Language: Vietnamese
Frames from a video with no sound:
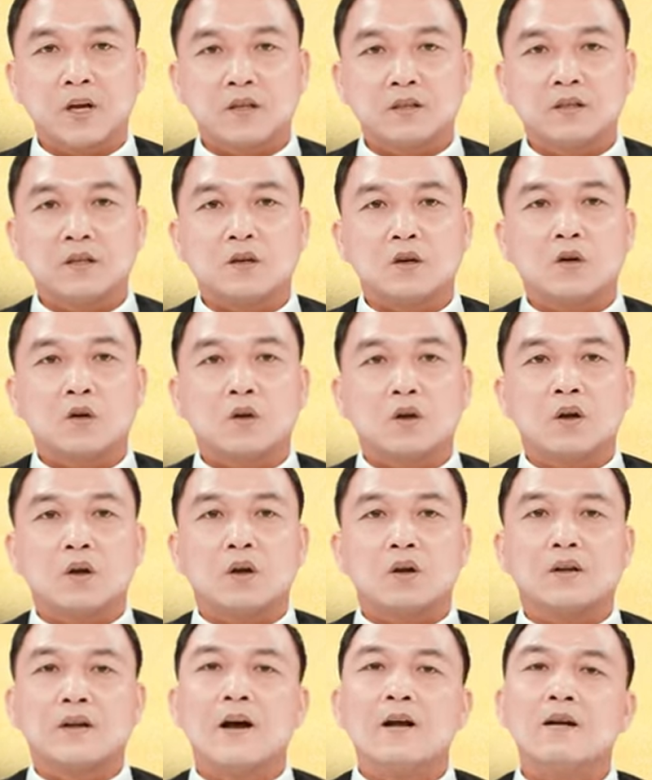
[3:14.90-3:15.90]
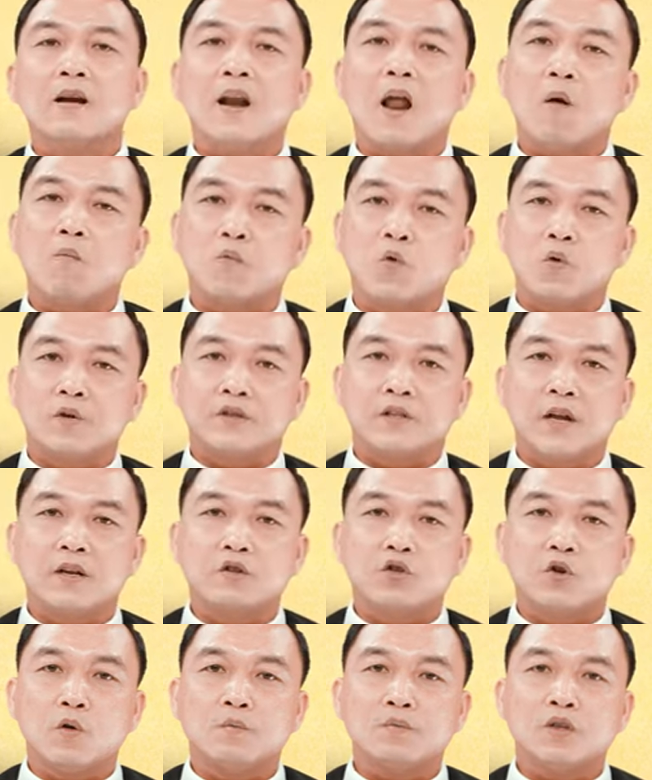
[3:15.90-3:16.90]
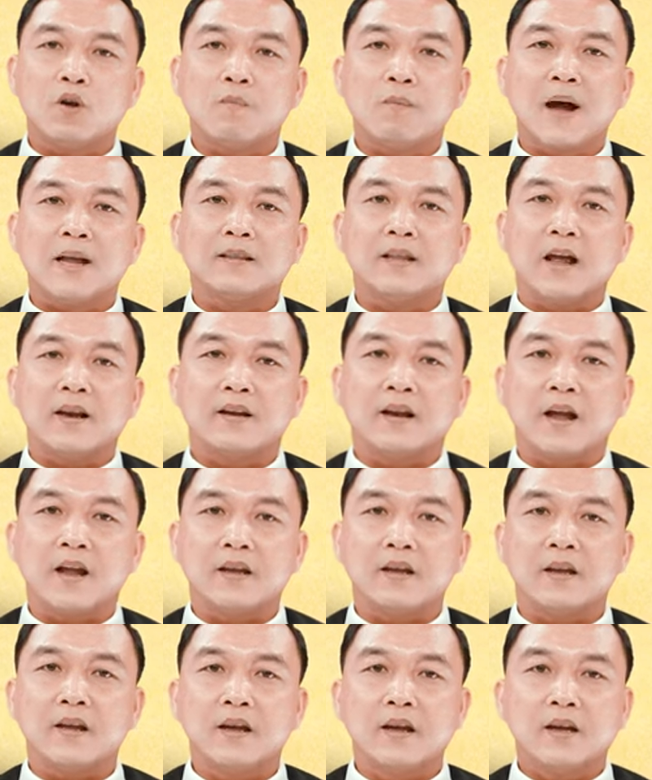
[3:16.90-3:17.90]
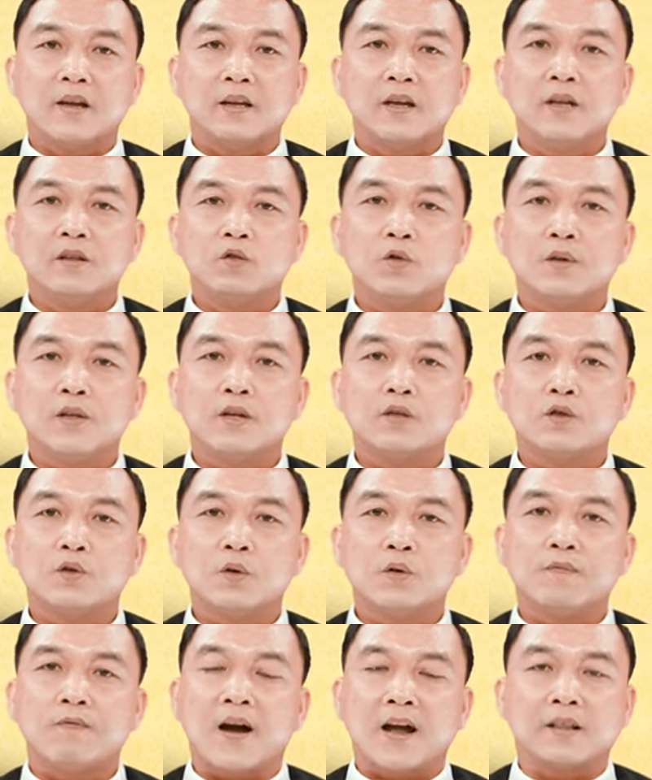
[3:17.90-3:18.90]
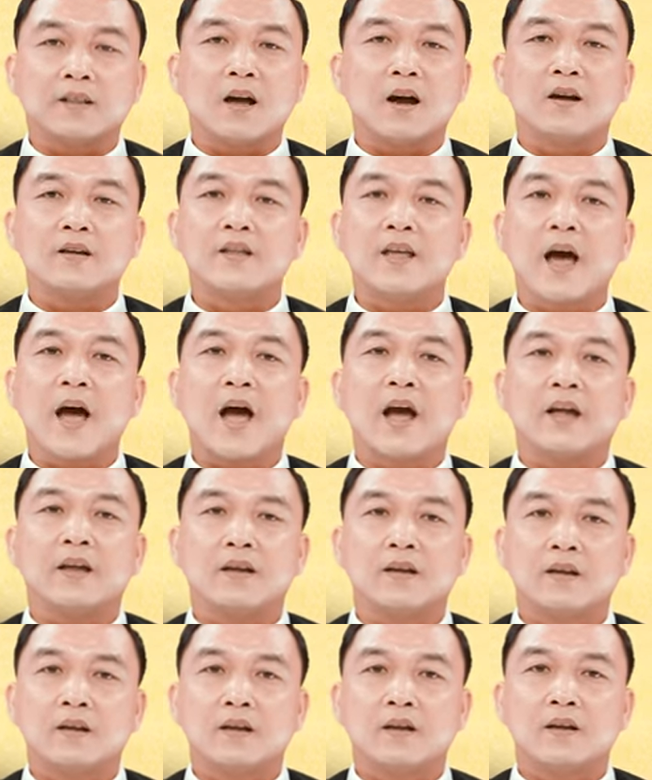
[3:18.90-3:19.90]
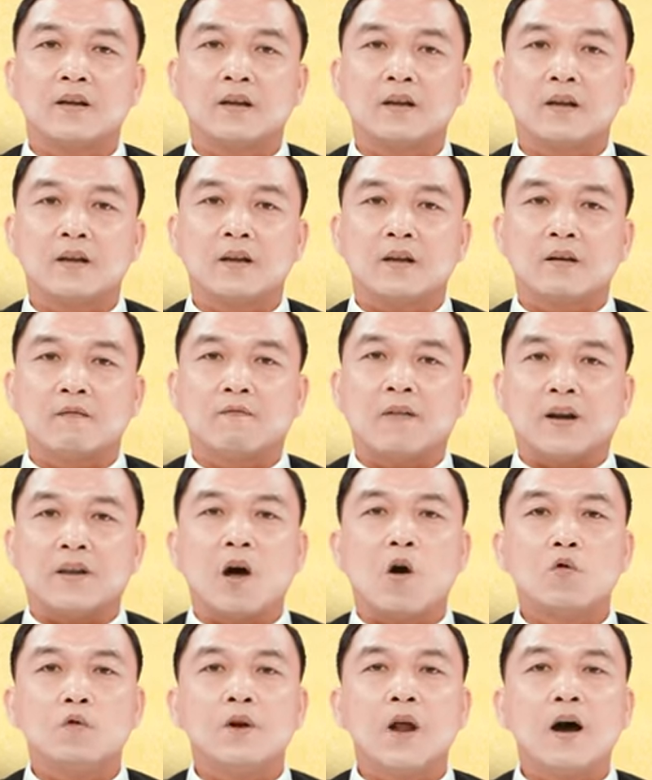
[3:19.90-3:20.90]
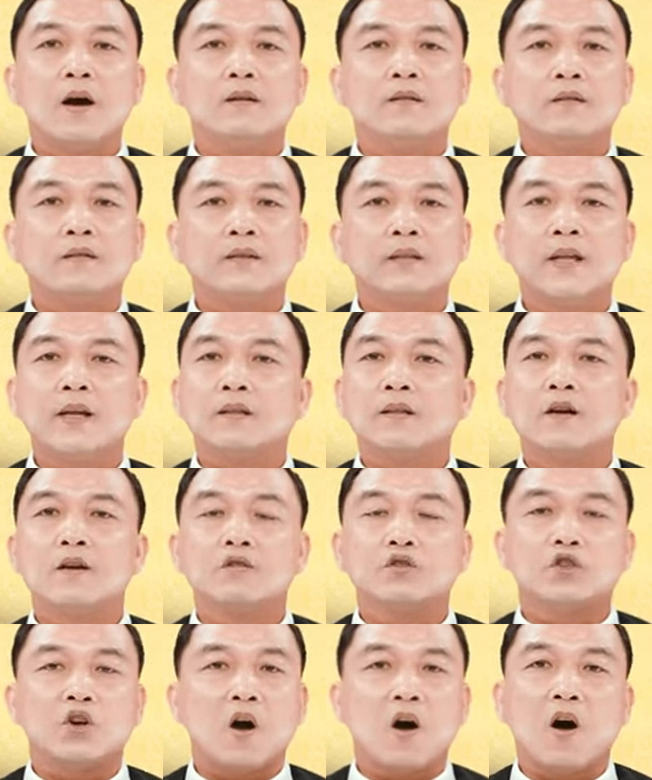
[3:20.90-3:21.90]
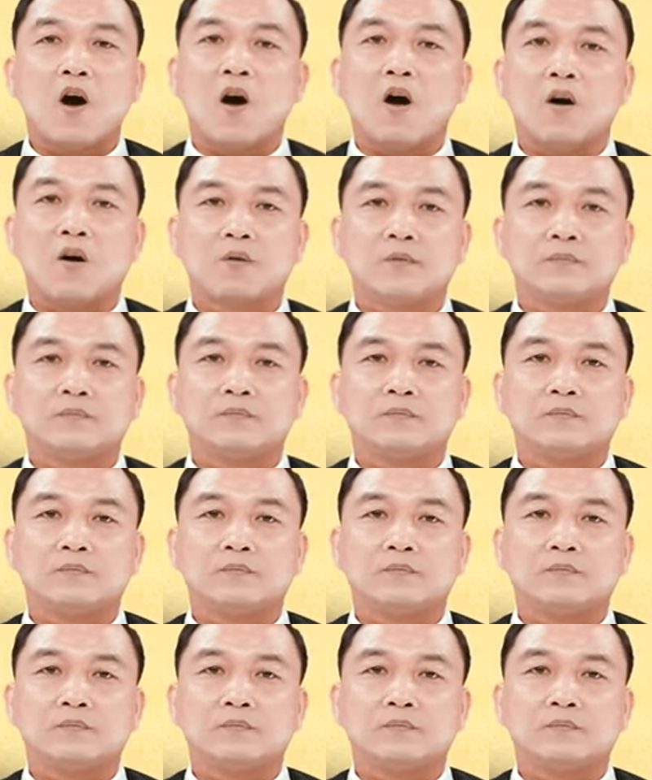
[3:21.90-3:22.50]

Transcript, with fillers: Sự cứng lòng của dân chúng trong ba thành này khiến Chúa Giêsu phải thở dài và đau đớn tiếc thương cho họ.